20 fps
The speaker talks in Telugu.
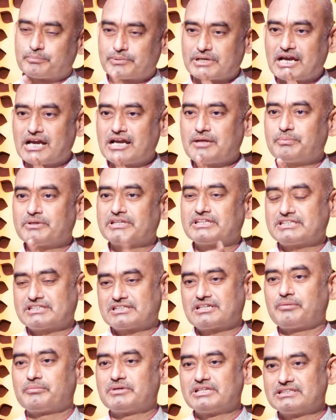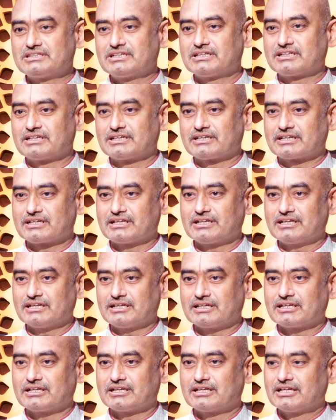ప్రాణ ప్రతిష్ట మీన్స్ ఏంటంటే
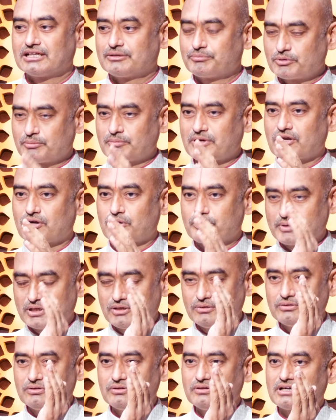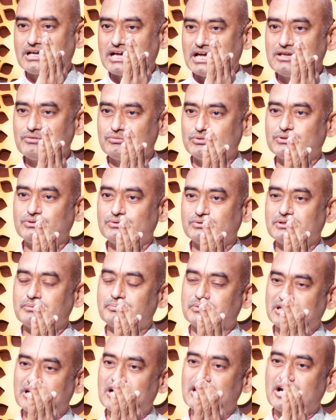ఇప్పుడు మనం బెలూన్ లో గాలి పోదుకుని
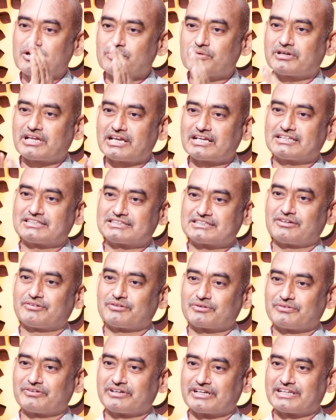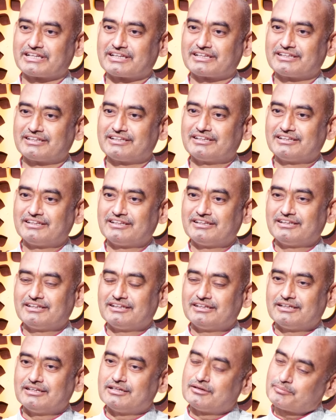పిల్లాడు ఆడుకోవడానికి ఇచ్చామనుకోండి
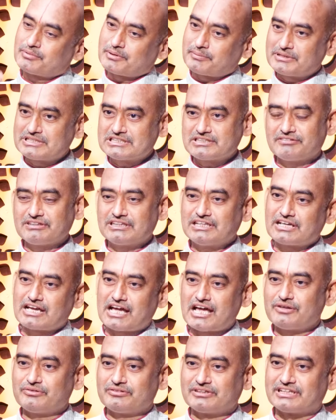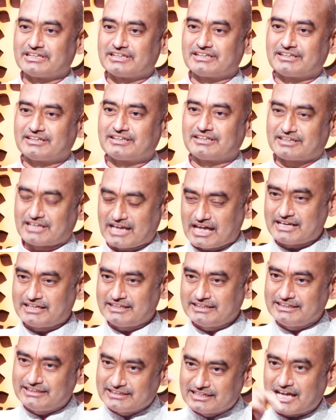ప్రపంచం అంతా గాలి ఉంది కానీ
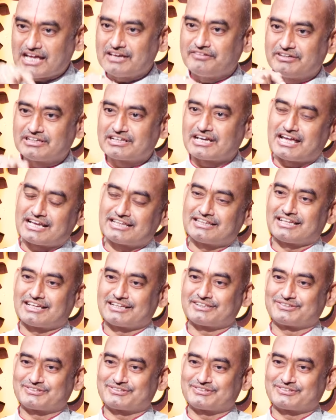ఈ గాలి వీడికి ఆనందాన్ని